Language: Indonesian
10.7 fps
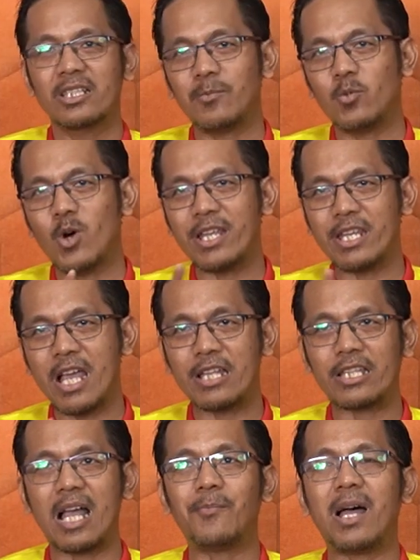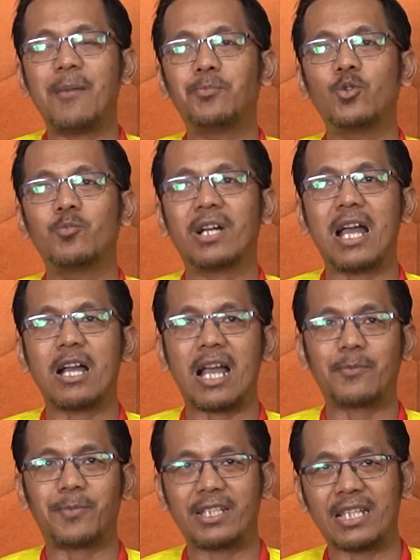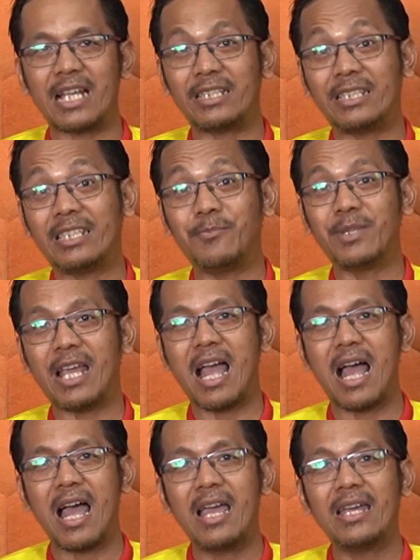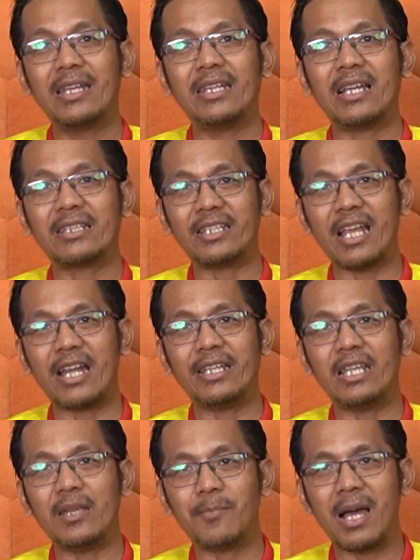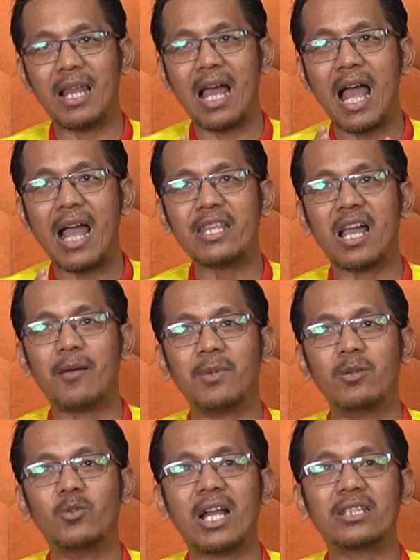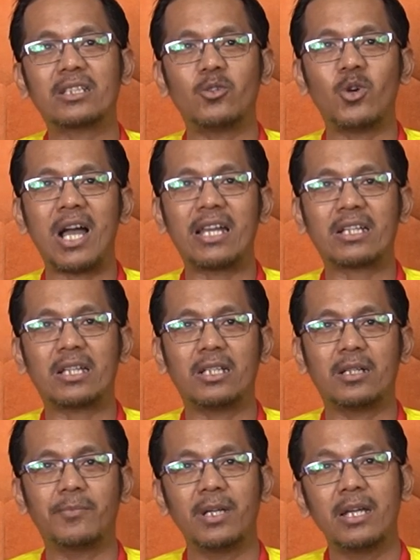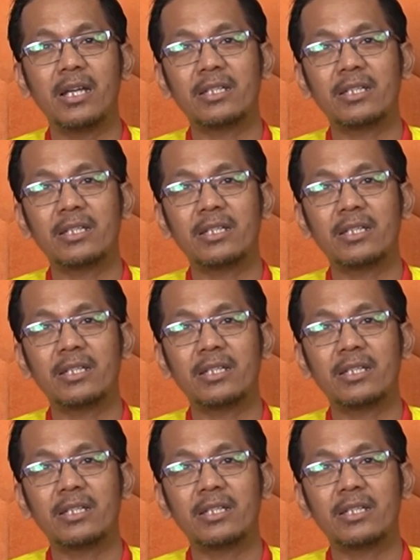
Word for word: Semuanya tak mampu mengangkat prestasi timnya. Yang terjadi malah hanya menguras keuangan klub.